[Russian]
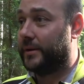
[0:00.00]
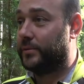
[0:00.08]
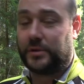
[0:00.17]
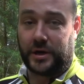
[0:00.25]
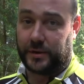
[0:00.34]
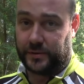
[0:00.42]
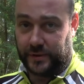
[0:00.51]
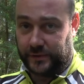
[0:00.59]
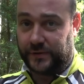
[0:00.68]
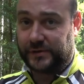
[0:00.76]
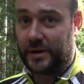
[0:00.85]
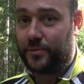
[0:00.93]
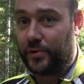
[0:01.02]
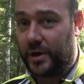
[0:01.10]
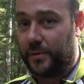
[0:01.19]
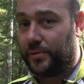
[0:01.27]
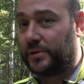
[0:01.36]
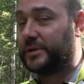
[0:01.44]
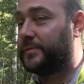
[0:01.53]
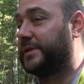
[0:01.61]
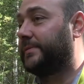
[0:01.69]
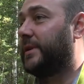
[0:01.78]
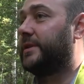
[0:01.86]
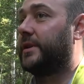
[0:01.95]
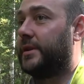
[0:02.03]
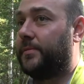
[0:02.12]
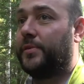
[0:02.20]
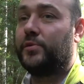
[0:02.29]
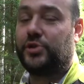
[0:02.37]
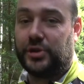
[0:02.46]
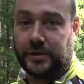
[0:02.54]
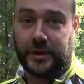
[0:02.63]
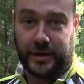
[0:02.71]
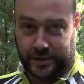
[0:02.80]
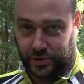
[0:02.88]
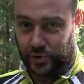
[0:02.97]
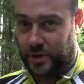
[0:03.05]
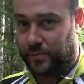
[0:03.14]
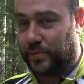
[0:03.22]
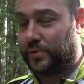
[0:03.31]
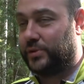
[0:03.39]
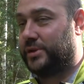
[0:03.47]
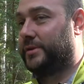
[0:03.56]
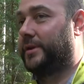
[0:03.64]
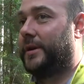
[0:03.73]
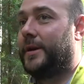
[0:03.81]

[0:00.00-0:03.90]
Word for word: ну так, не, не в сам улей, а просто посмотрите, получил, хорошо так получил.